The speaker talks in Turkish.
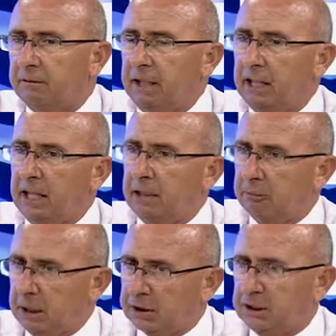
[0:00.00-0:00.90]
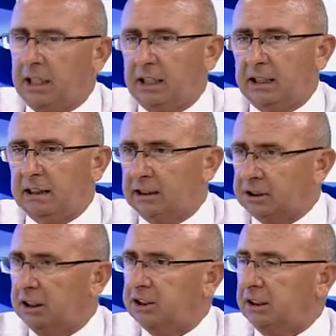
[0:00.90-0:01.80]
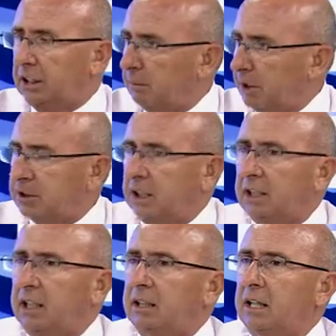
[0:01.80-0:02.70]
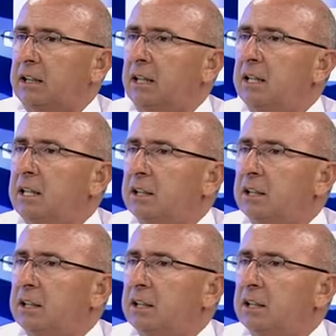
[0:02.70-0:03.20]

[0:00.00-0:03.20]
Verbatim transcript: veya başka alanda çalışanlar başka alanlarda.